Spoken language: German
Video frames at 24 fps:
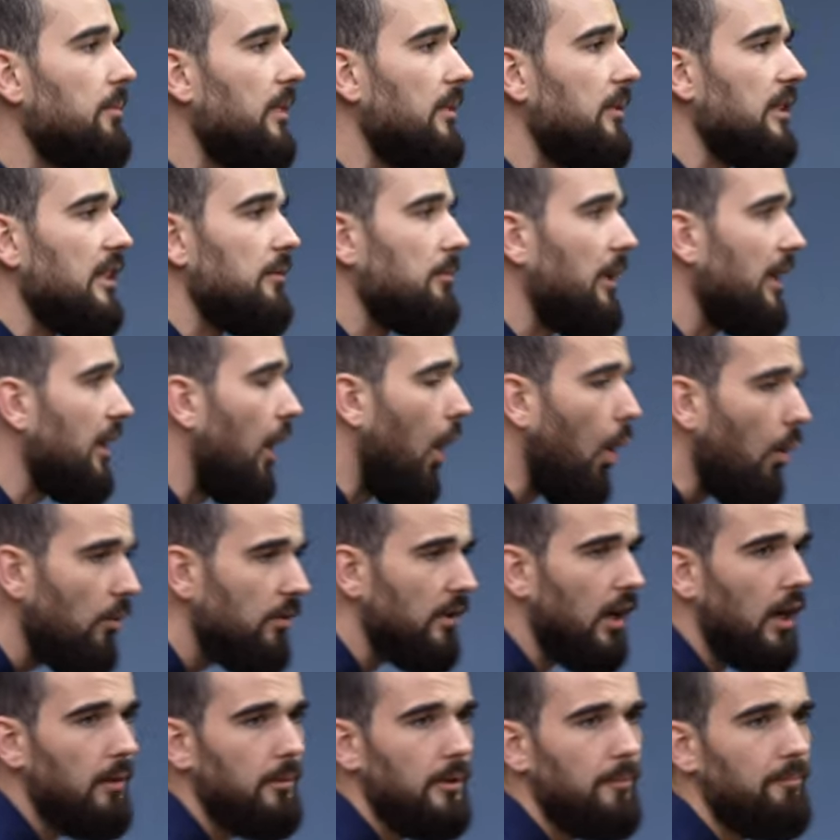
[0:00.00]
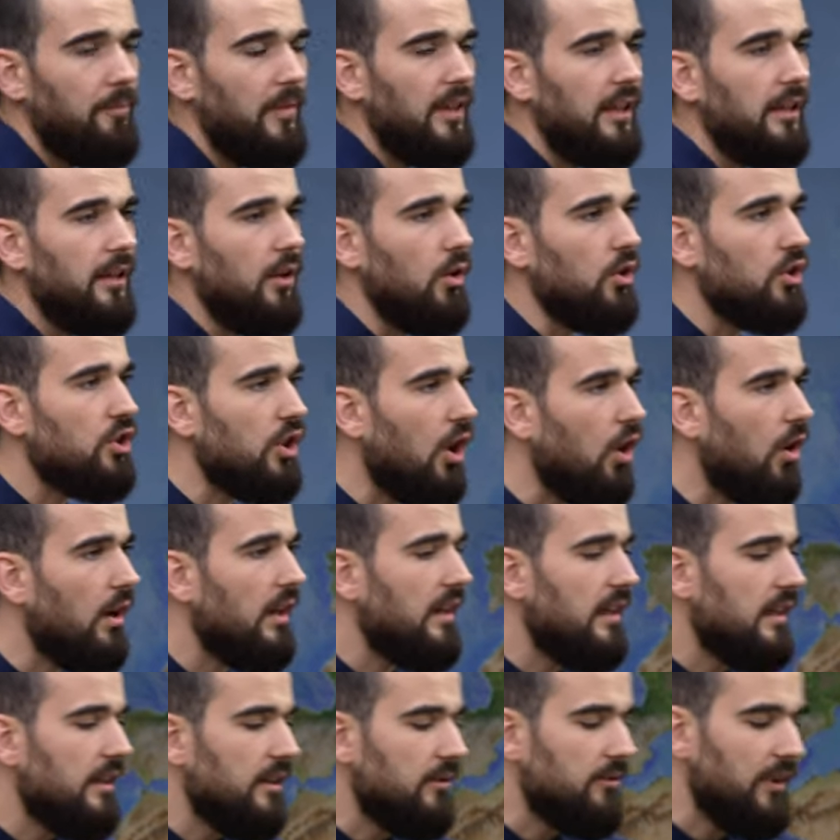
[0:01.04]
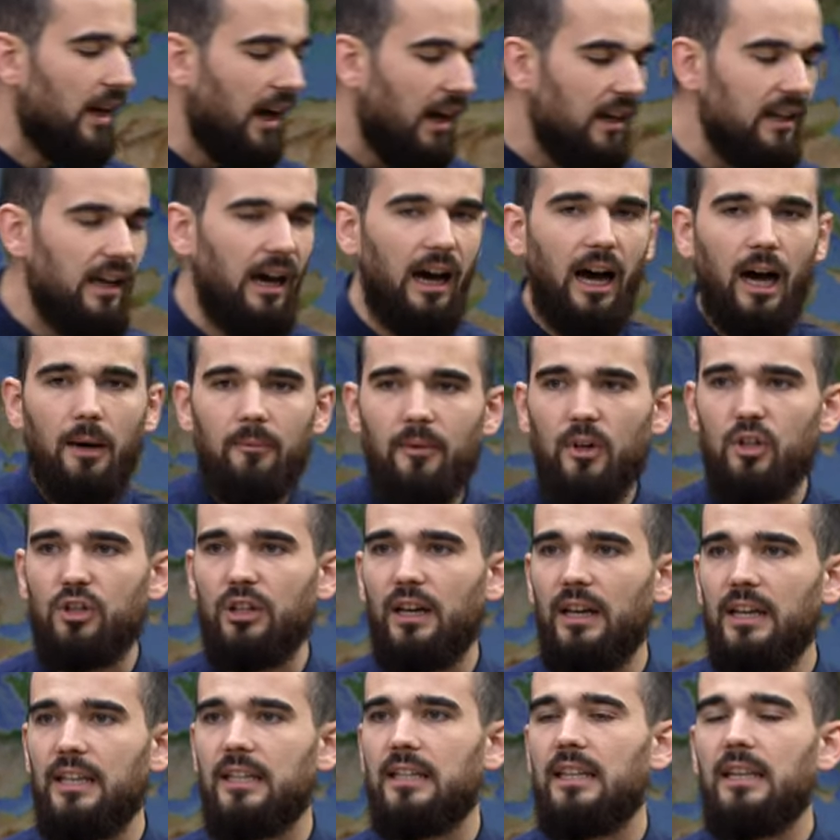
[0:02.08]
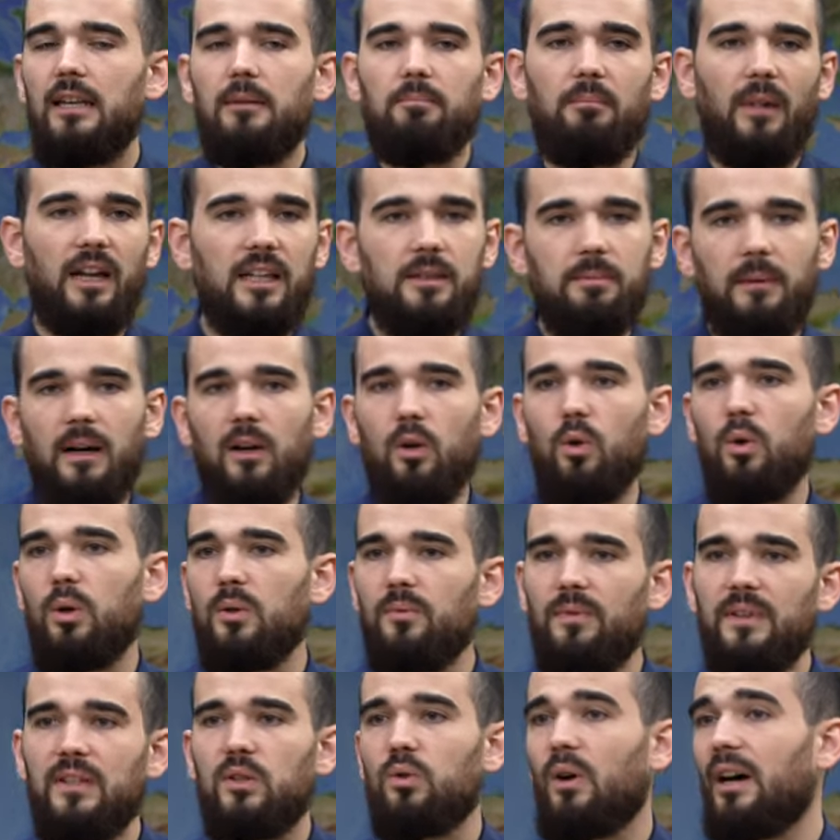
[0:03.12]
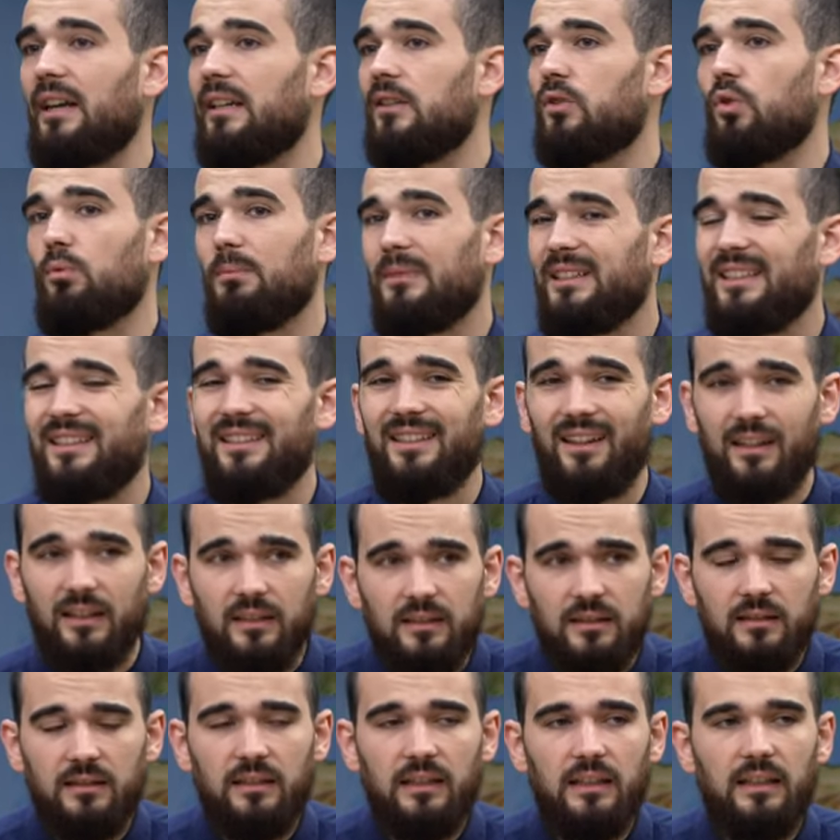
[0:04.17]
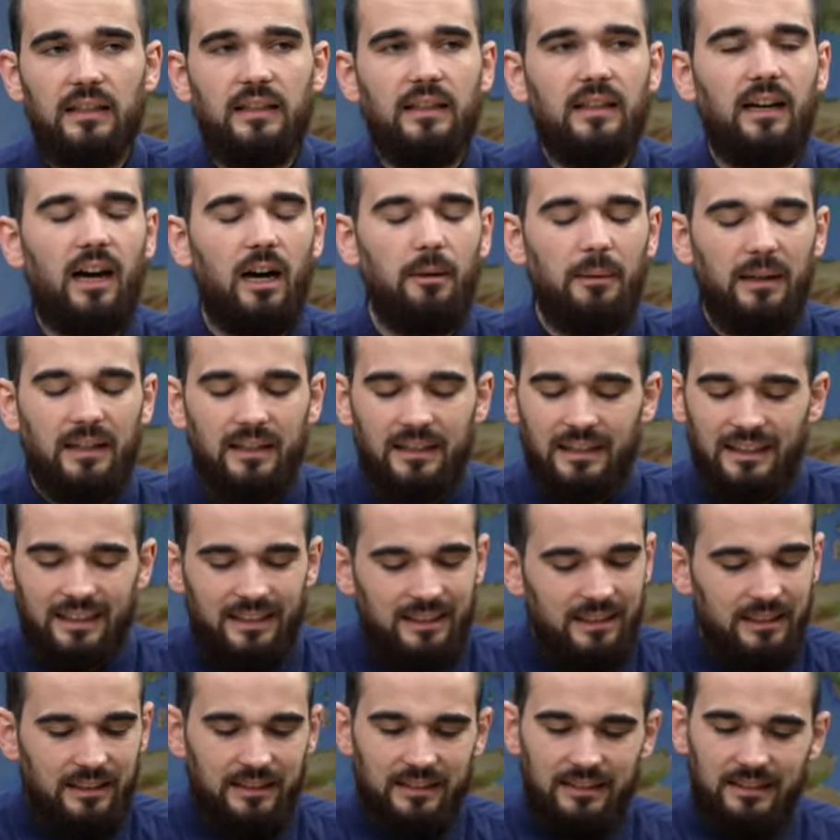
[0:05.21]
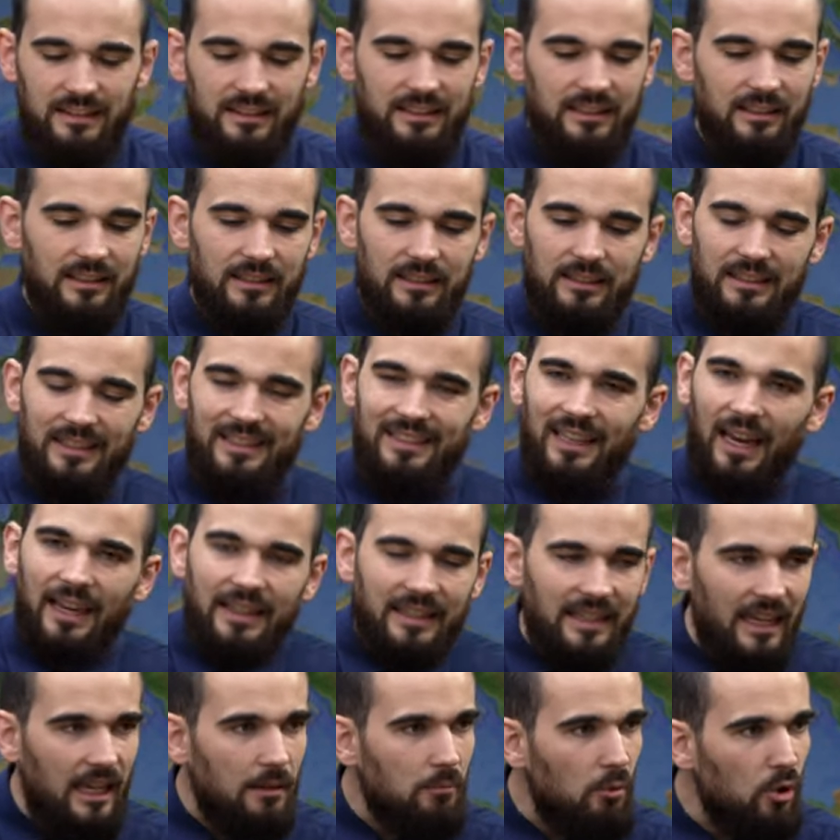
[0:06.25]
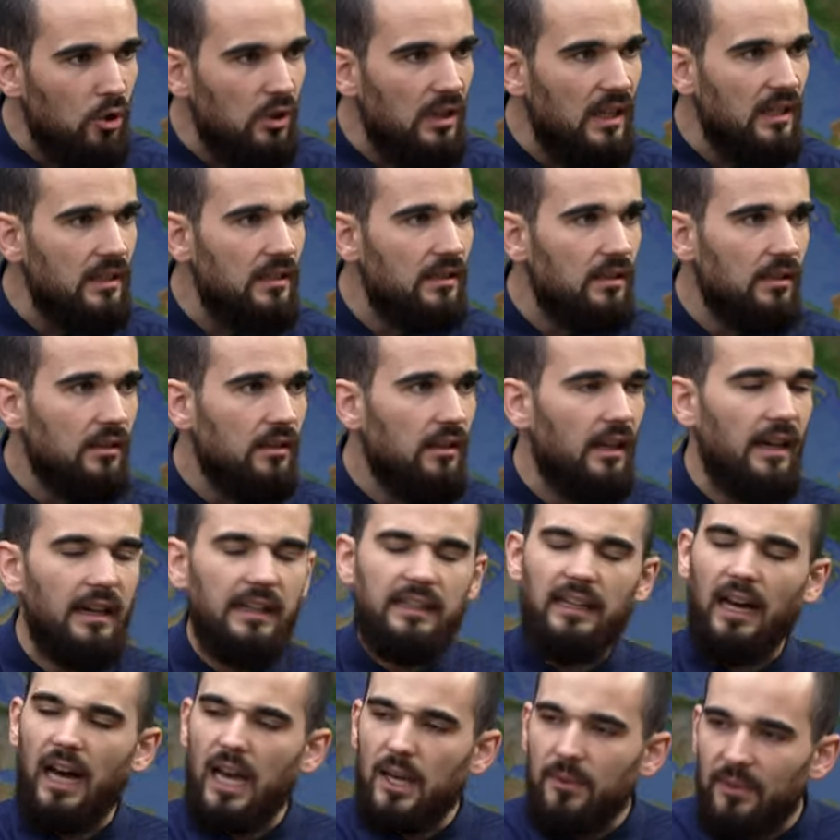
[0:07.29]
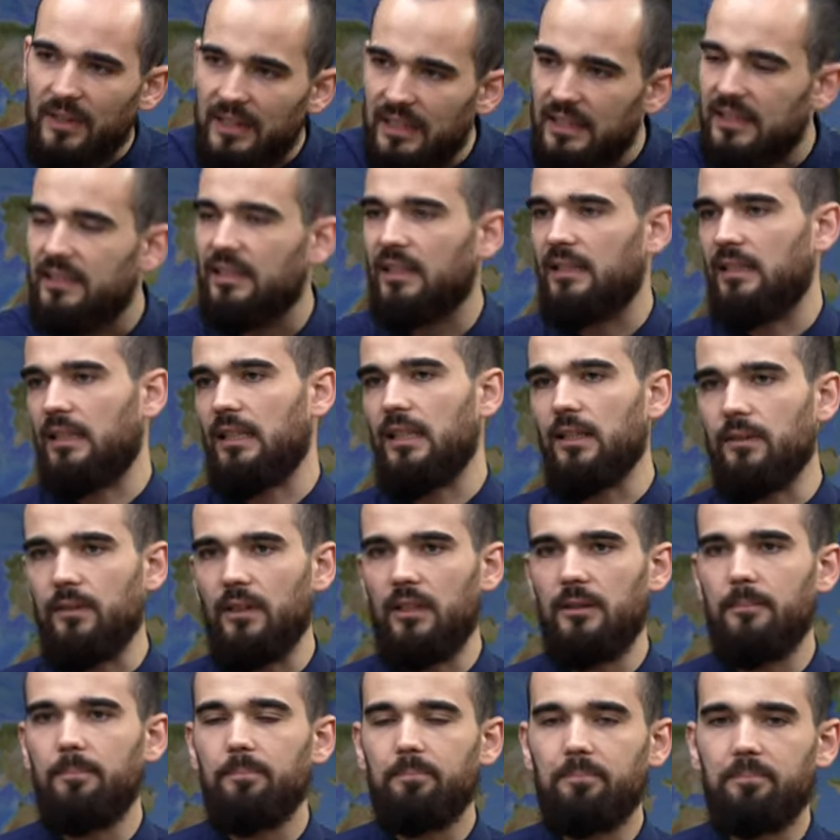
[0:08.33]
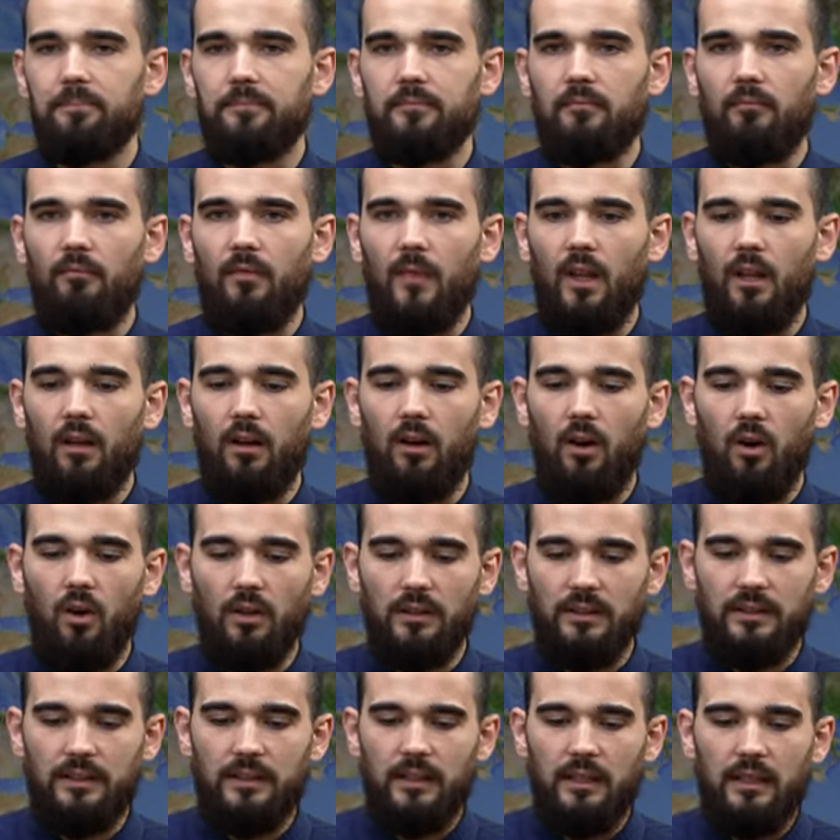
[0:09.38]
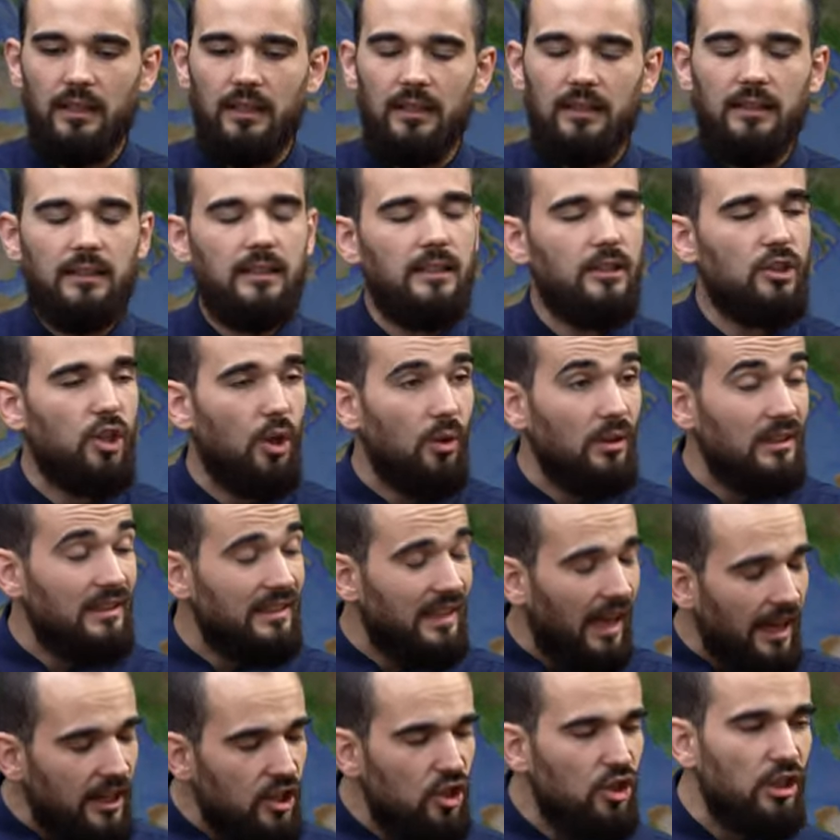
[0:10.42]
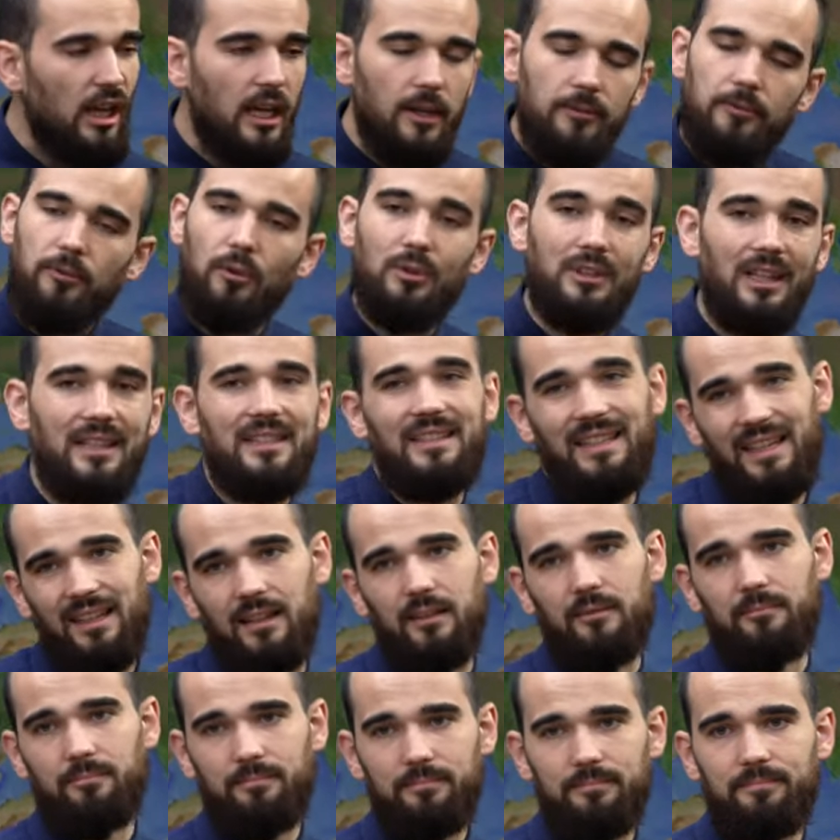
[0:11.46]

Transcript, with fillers: ist nicht meine Aufgabe. Und schau, wir alle haben wahrscheinlich manchmal irgendwie so einen dummen Gedanken, aber sei demütig, ergreife Initiative und schau, dein Chef wird das sehen